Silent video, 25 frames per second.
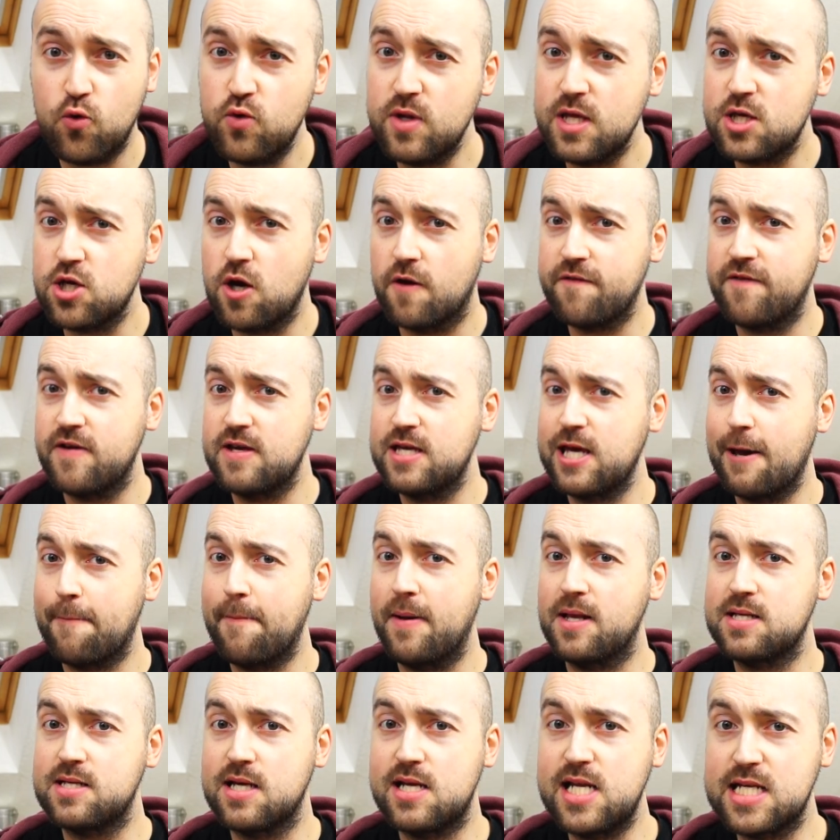Und ich hoffe, ich
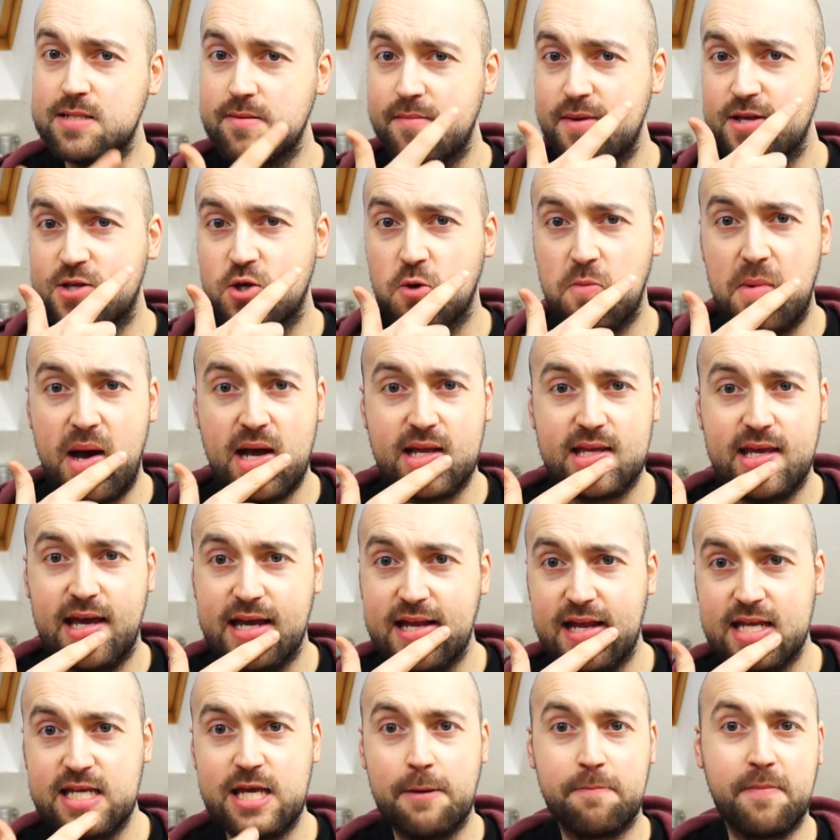habe jetzt hier nichts mit Tomaten,
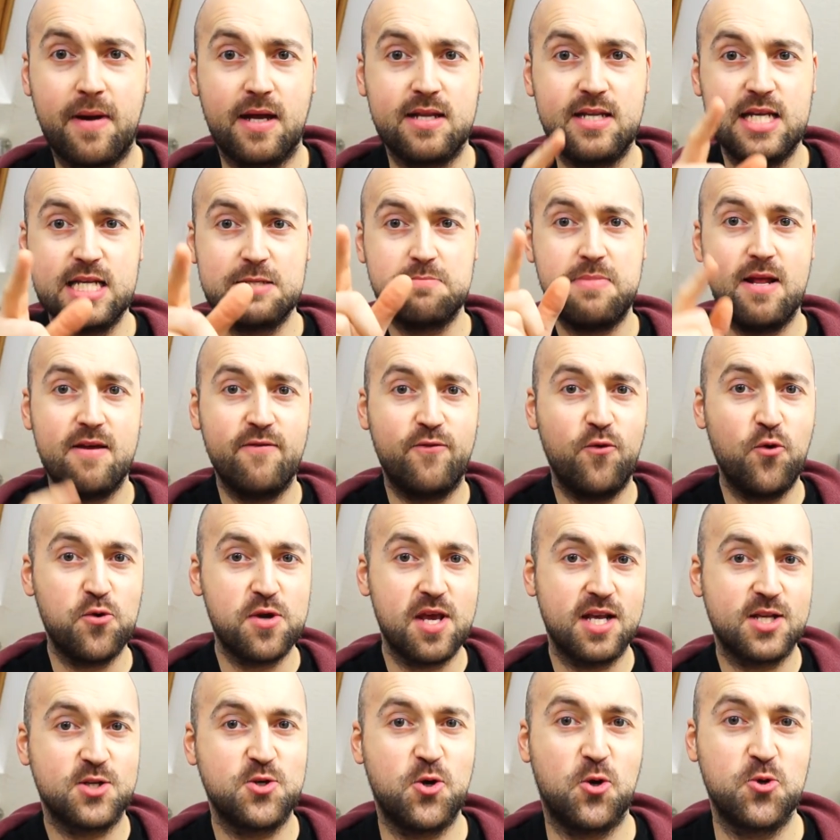denn ich habe kein Display, wo
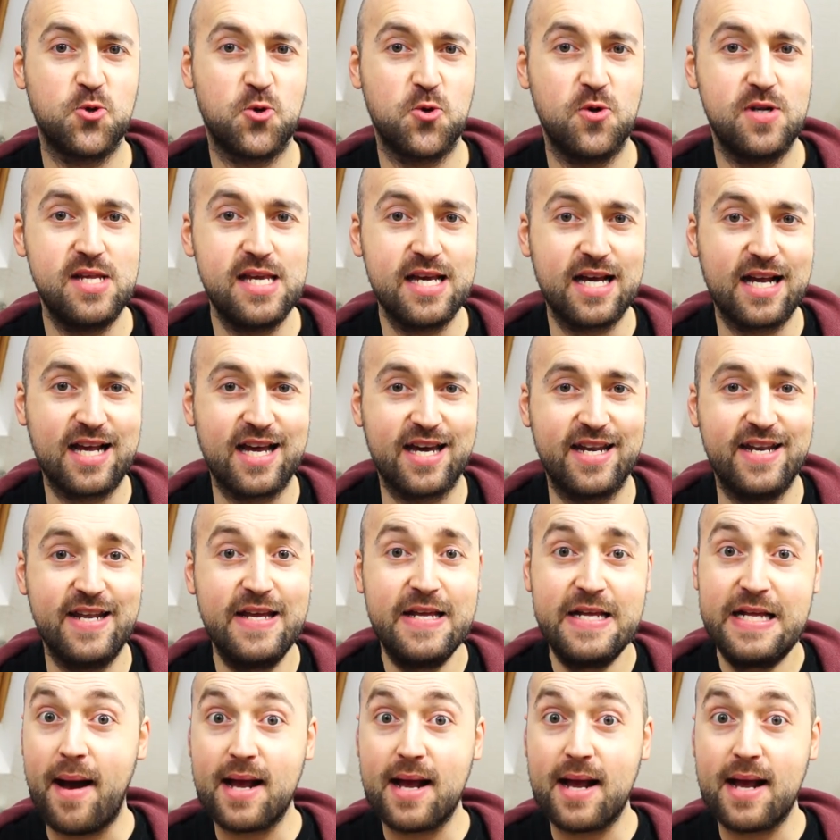ich das kontrollieren kann.